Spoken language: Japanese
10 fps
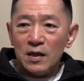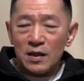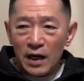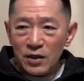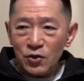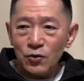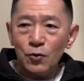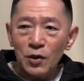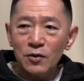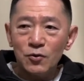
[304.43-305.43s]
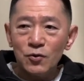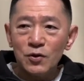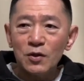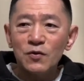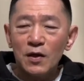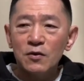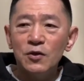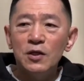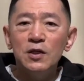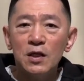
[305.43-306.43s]
大衆娯楽としての作
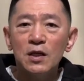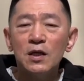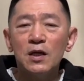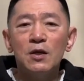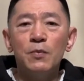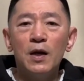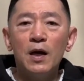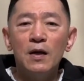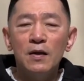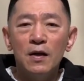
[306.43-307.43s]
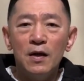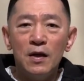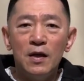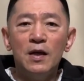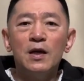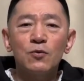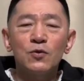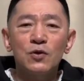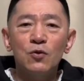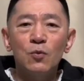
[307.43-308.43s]
品にならなければ映画と
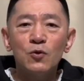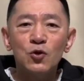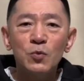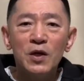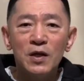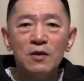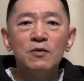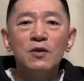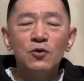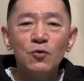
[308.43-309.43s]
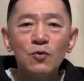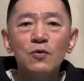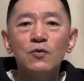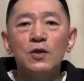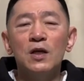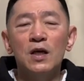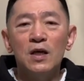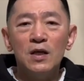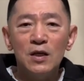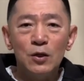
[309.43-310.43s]
しての面白みはなくなるよというふうに
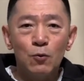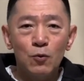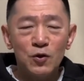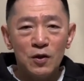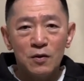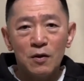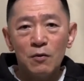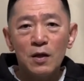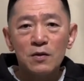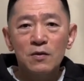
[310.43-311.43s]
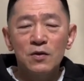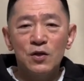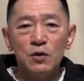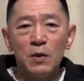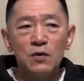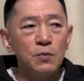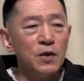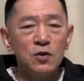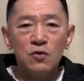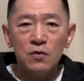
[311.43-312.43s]
言い残していったのが父松
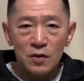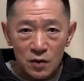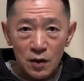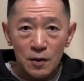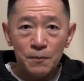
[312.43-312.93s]
林秀英でした。